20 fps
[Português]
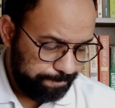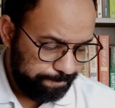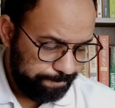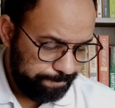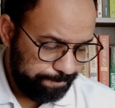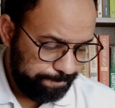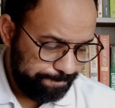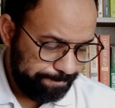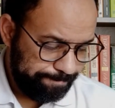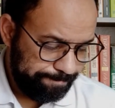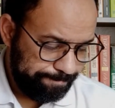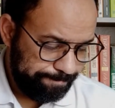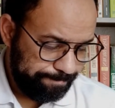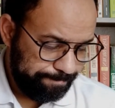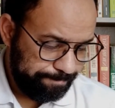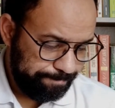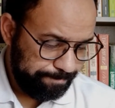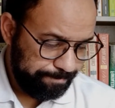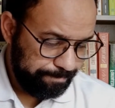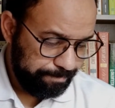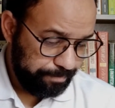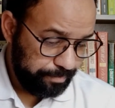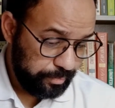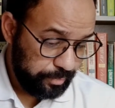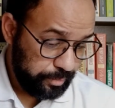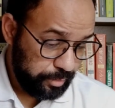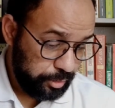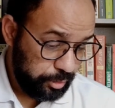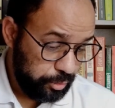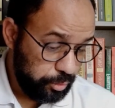Hum,
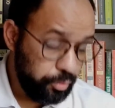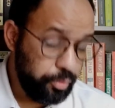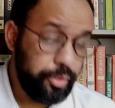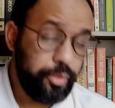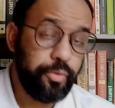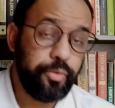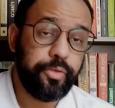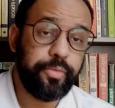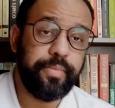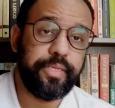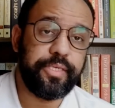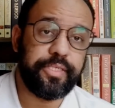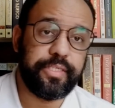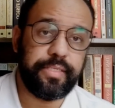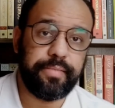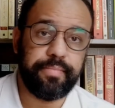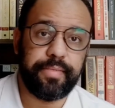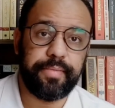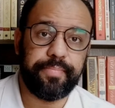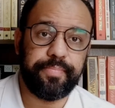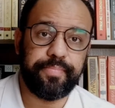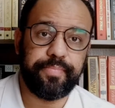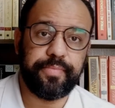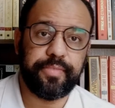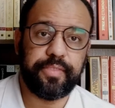do Yuki Mishima,